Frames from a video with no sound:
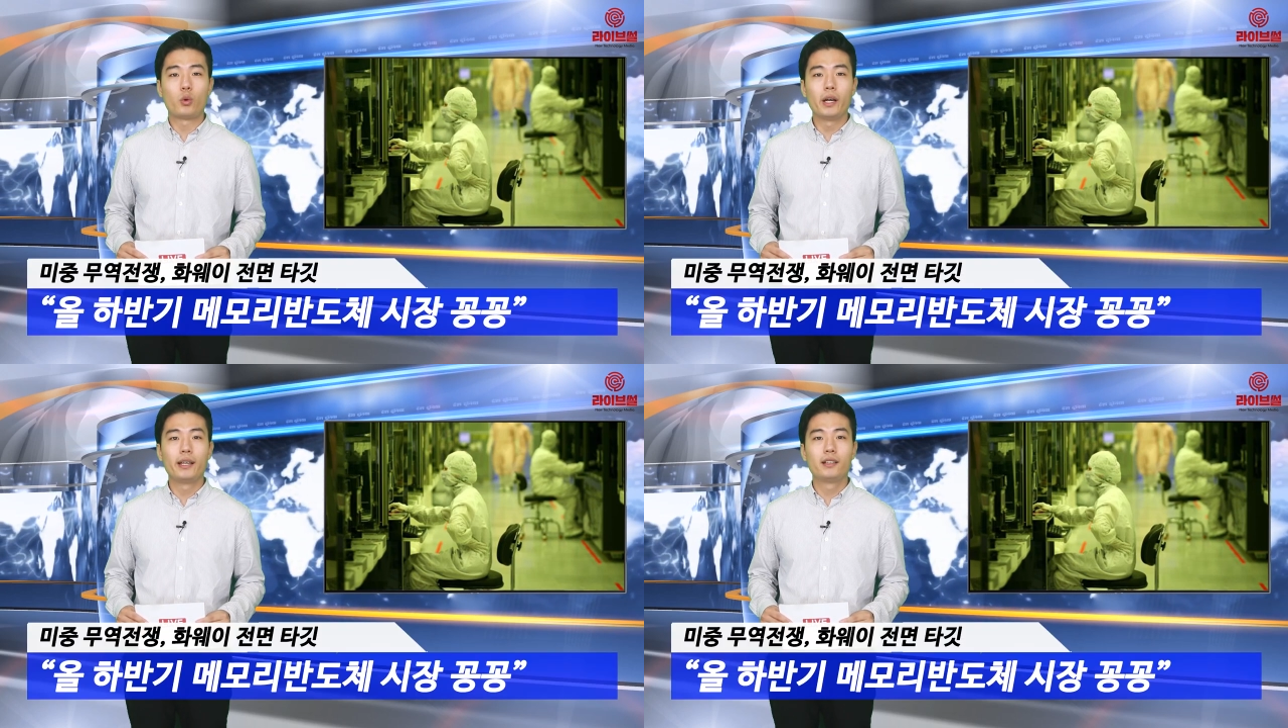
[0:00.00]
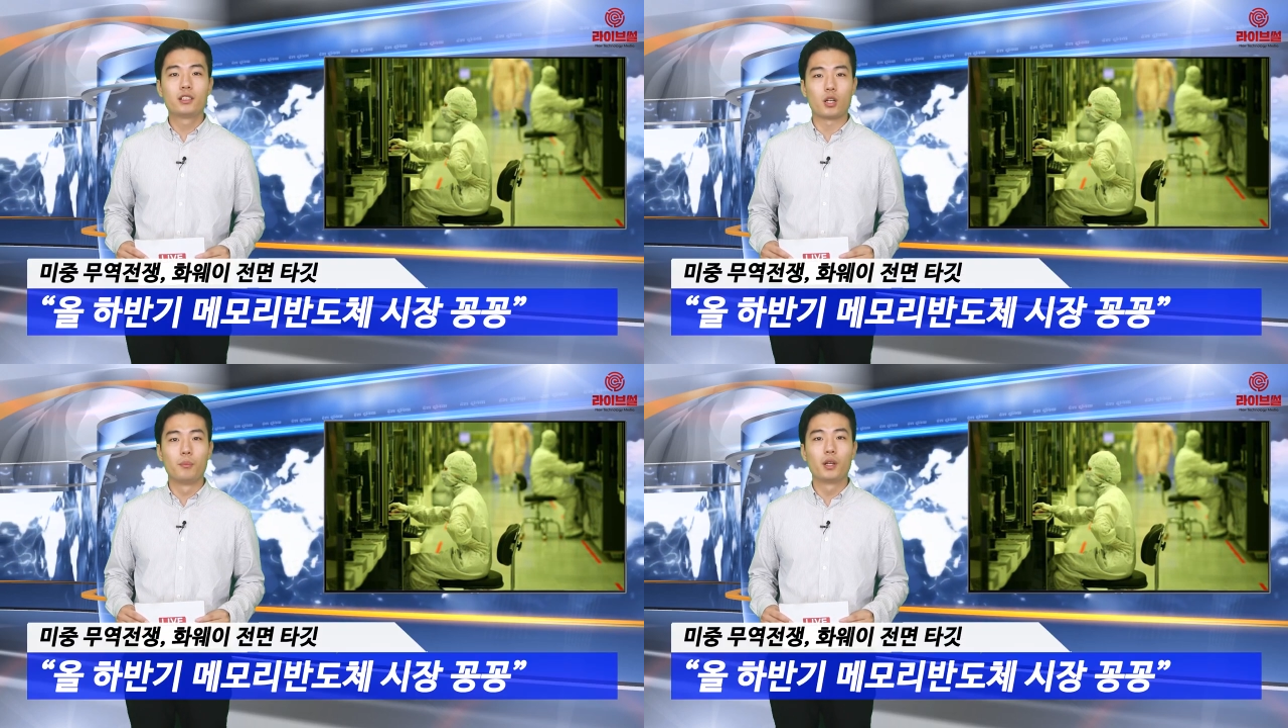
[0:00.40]
화웨이를
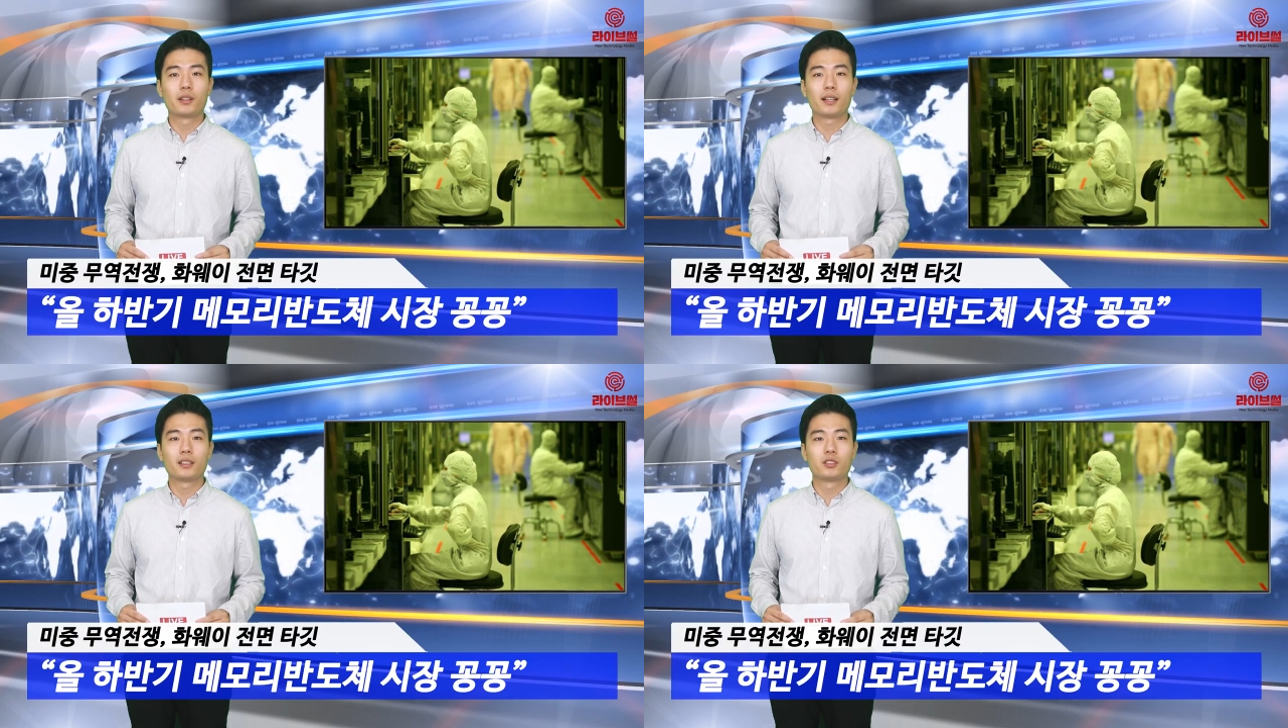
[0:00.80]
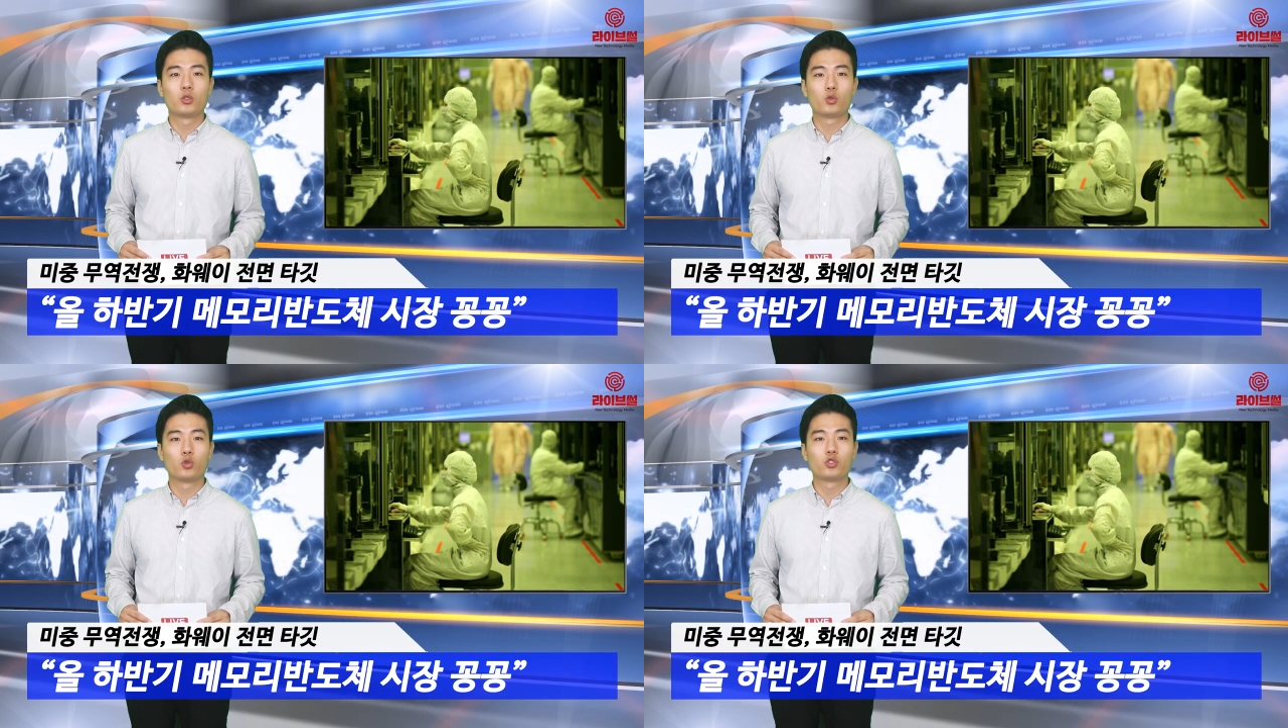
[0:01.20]
전면
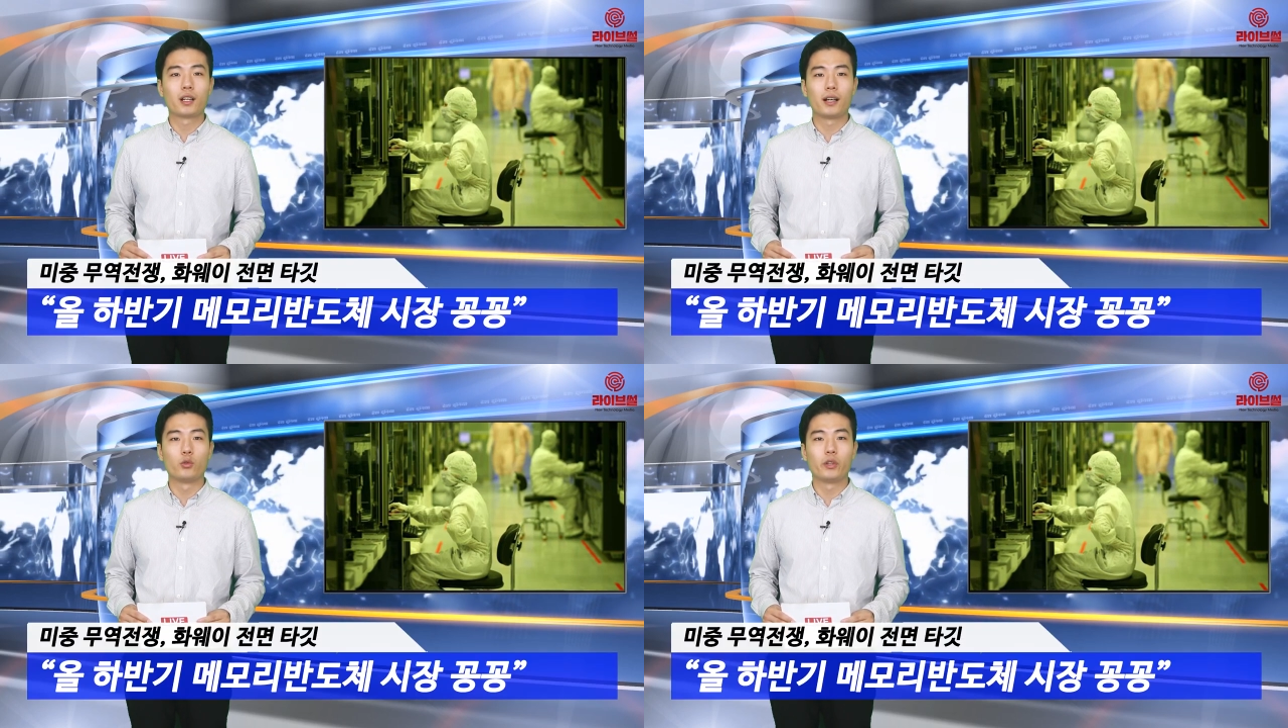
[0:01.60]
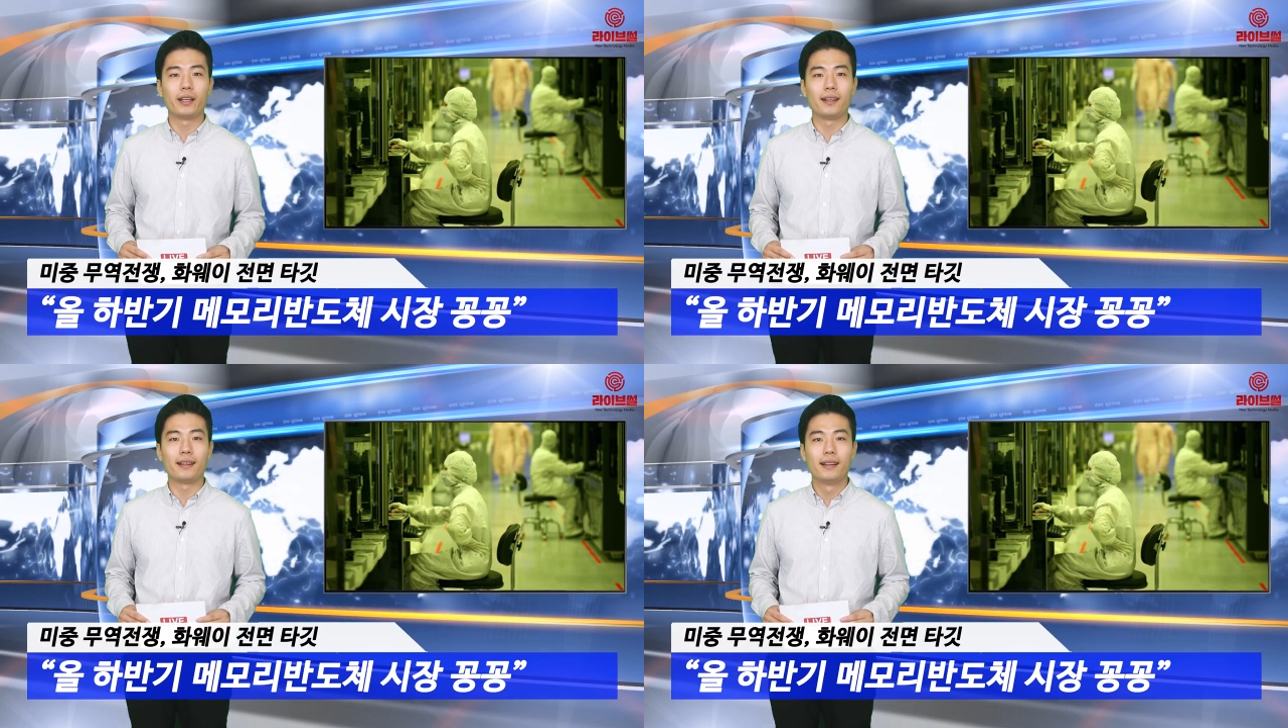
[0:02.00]
타깃으로 조준한
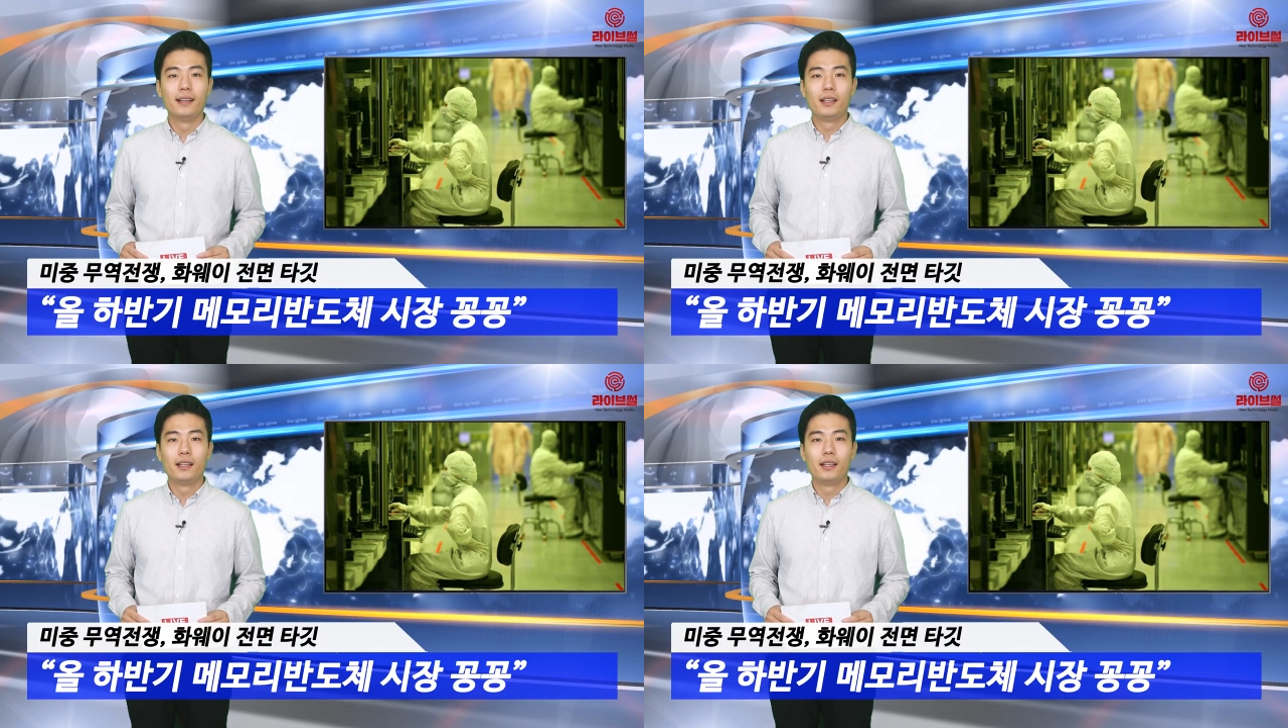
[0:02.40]
가운데